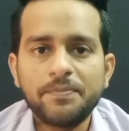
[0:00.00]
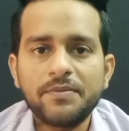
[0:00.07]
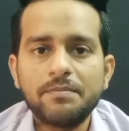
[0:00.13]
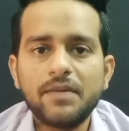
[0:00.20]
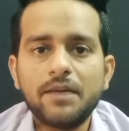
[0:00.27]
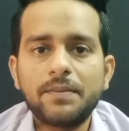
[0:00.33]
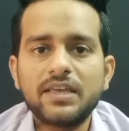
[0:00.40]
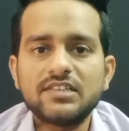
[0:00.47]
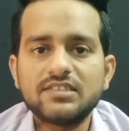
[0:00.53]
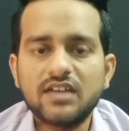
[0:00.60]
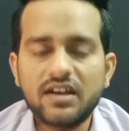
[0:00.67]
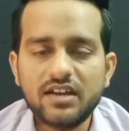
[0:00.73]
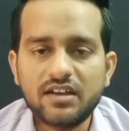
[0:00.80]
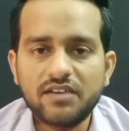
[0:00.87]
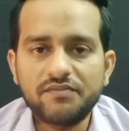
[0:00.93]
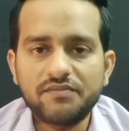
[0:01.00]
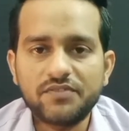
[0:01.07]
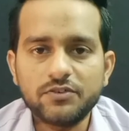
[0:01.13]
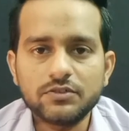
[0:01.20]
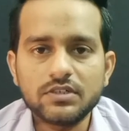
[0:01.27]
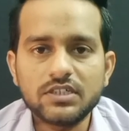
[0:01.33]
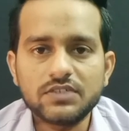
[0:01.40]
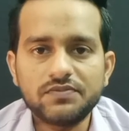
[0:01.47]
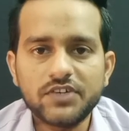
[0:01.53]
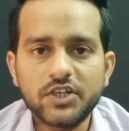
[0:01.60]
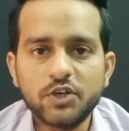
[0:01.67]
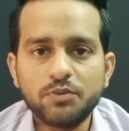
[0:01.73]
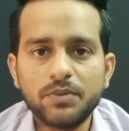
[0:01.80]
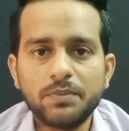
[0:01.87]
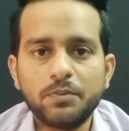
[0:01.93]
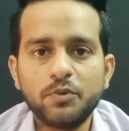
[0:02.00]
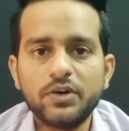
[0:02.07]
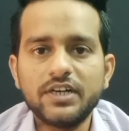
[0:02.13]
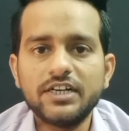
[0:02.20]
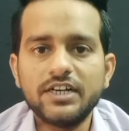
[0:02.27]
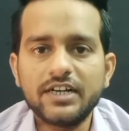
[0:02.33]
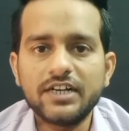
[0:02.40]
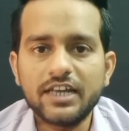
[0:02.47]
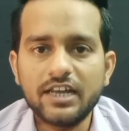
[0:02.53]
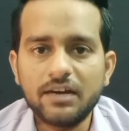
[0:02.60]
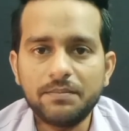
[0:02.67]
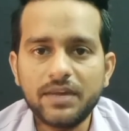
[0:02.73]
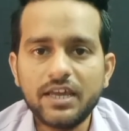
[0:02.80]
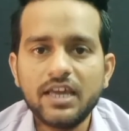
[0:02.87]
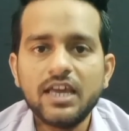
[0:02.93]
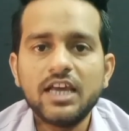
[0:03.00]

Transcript: मैं आपकी सारी कन्फ्यूज़न इस वीडियो में पूरी डिटेल में